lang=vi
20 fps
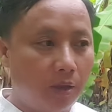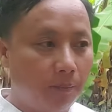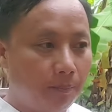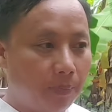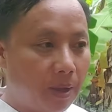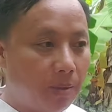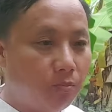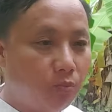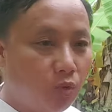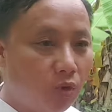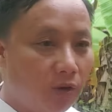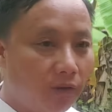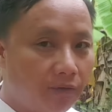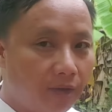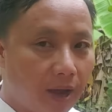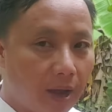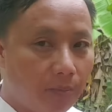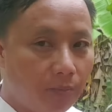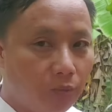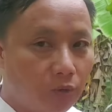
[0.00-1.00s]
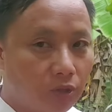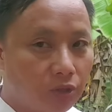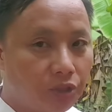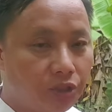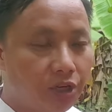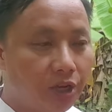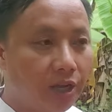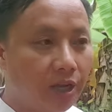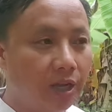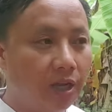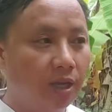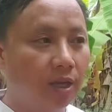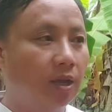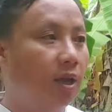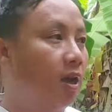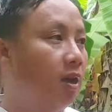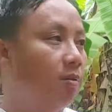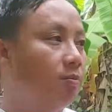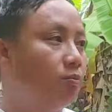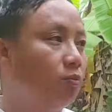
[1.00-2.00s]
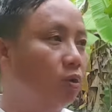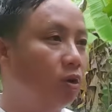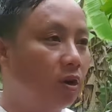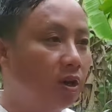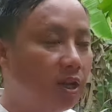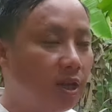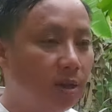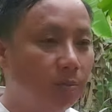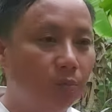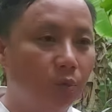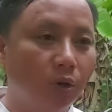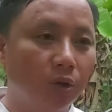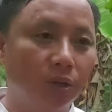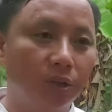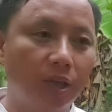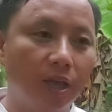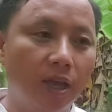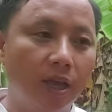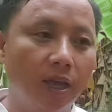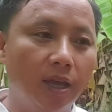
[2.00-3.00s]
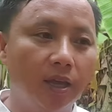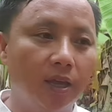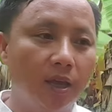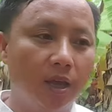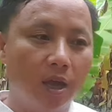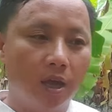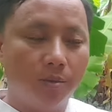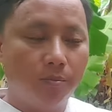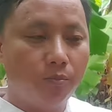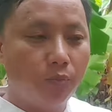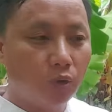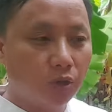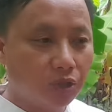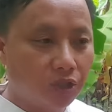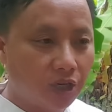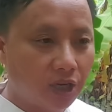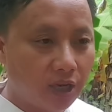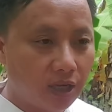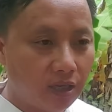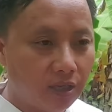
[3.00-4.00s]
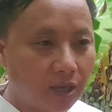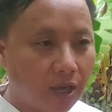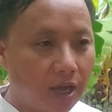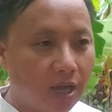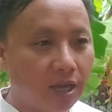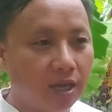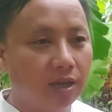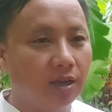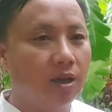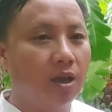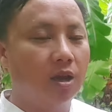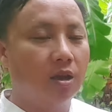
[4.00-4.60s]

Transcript: bé mua và mua chế mua lia mua tê mua chế chay